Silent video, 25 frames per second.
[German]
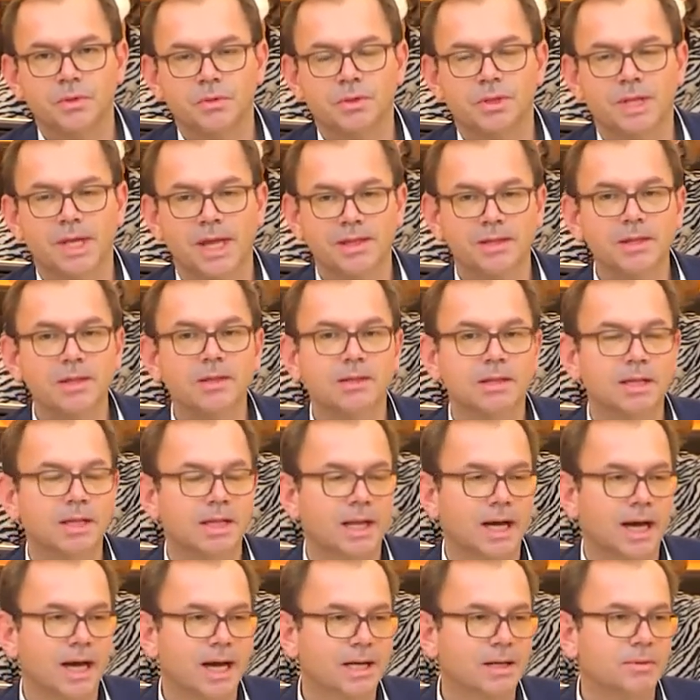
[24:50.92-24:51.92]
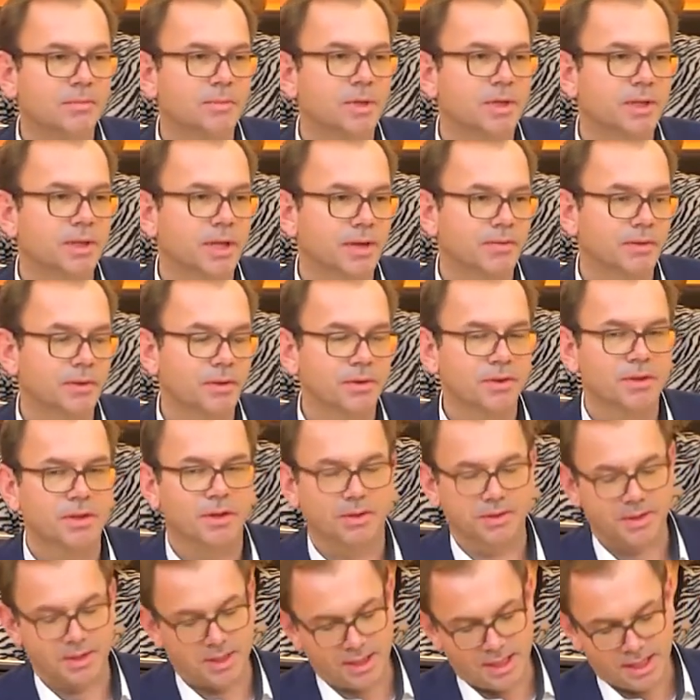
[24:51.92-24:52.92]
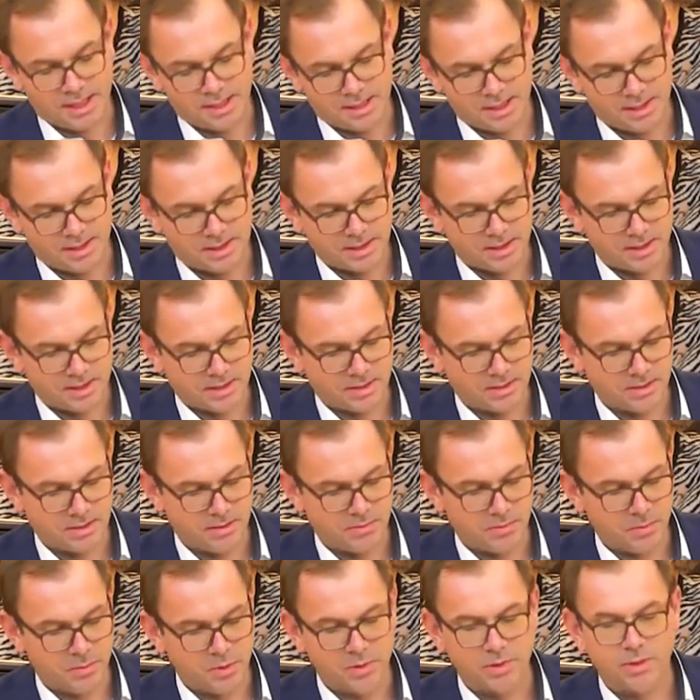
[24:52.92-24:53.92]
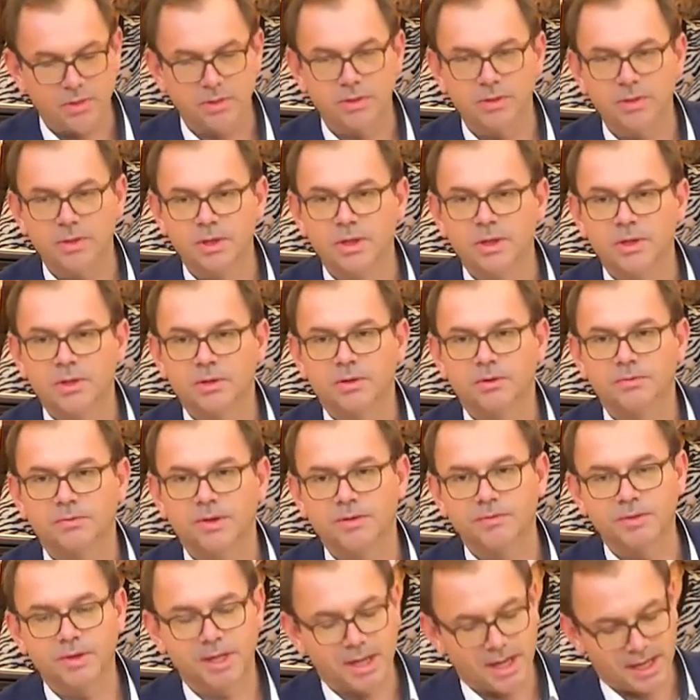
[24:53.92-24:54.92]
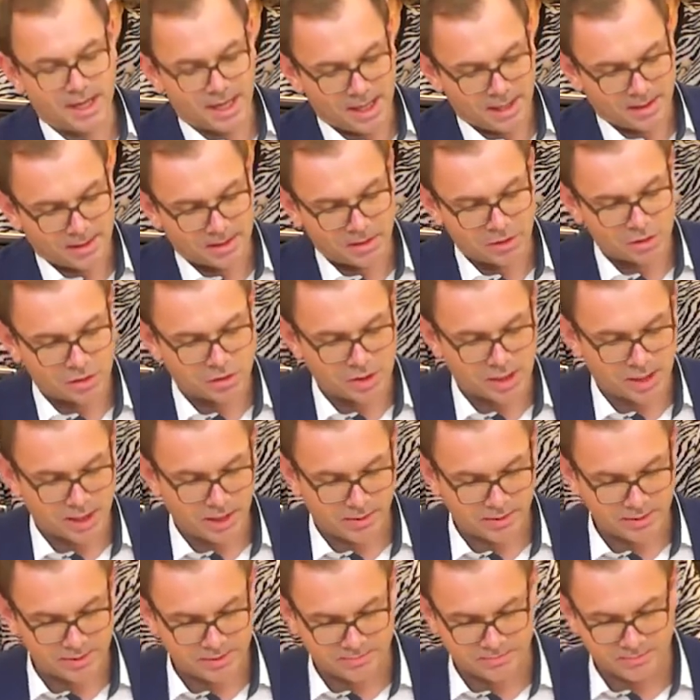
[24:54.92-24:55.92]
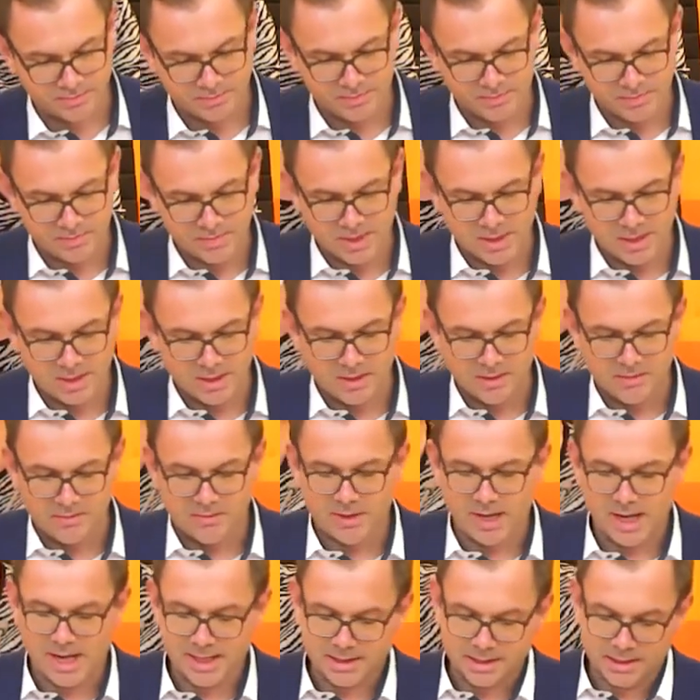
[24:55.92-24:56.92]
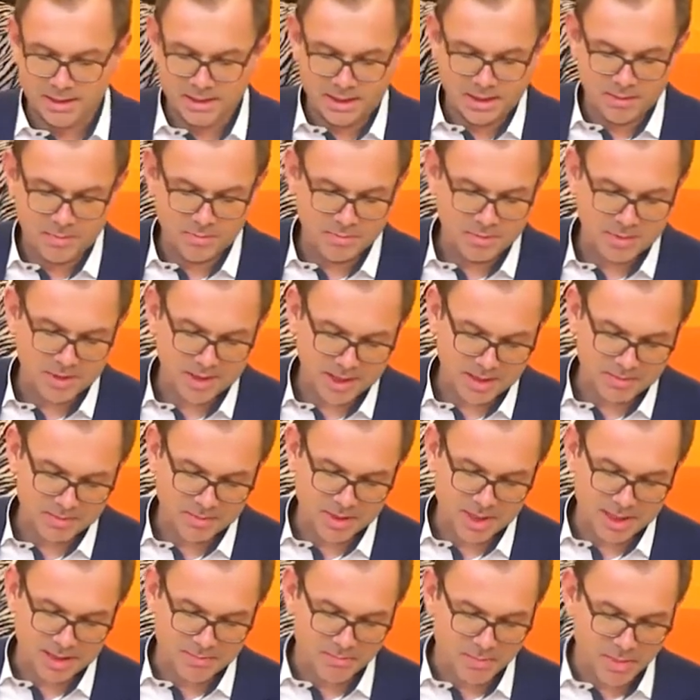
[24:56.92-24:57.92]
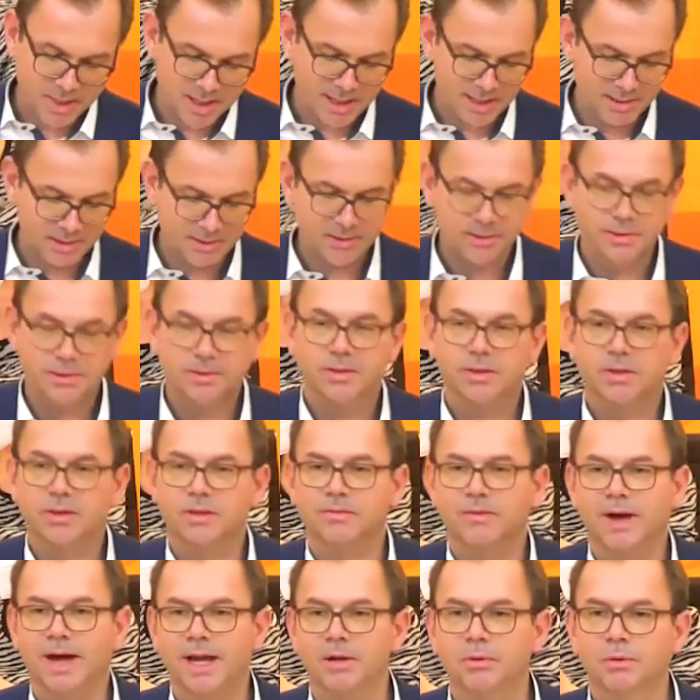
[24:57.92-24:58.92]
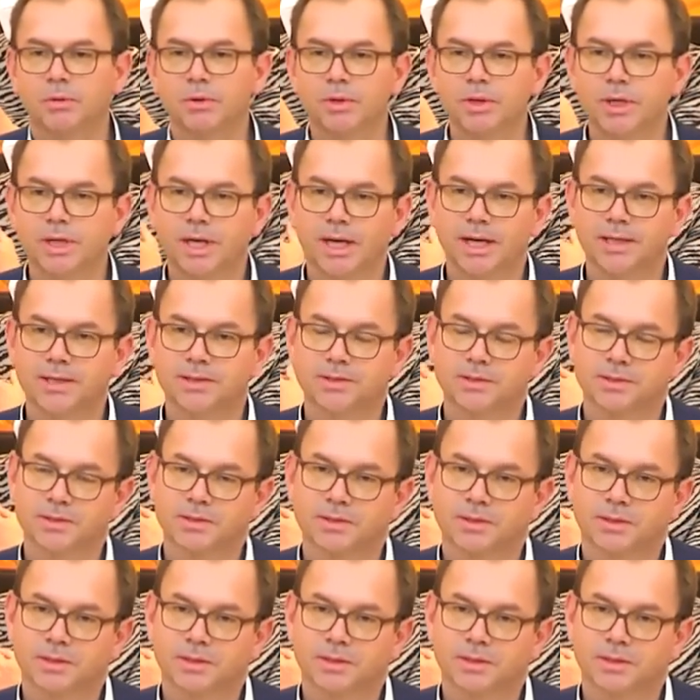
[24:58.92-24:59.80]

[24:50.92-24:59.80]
Das ist die Lage, mit der wir uns auseinandersetzen müssen. Und wenn wir nach Hessen schauen, wir hatten im September 200